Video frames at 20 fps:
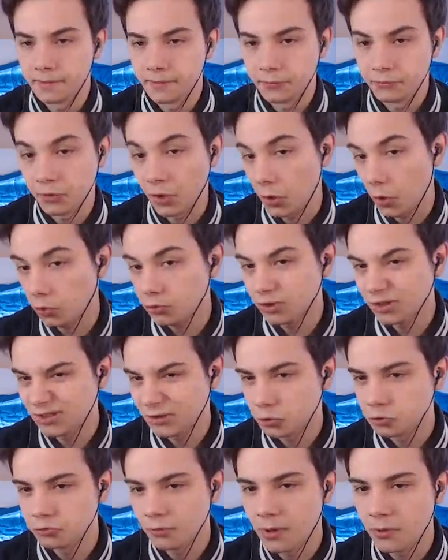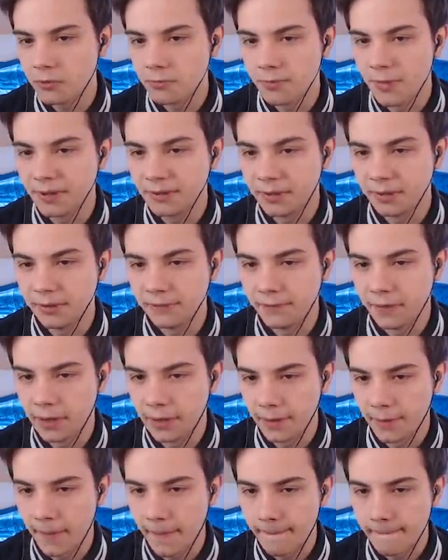Cioè, cosa secondo me hanno in mente di
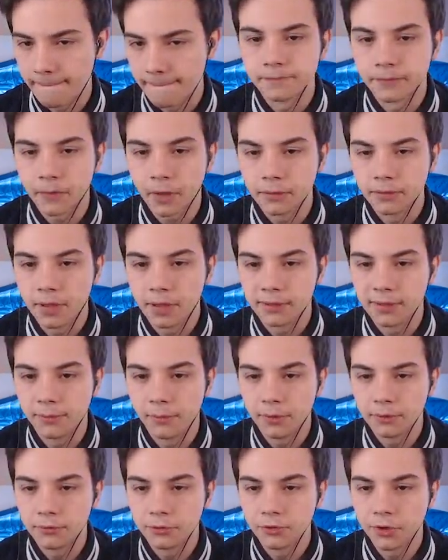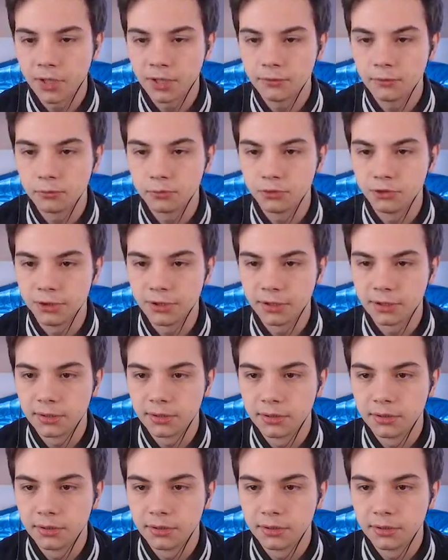fare. Un attimo, eh, sto cercando l'uscita.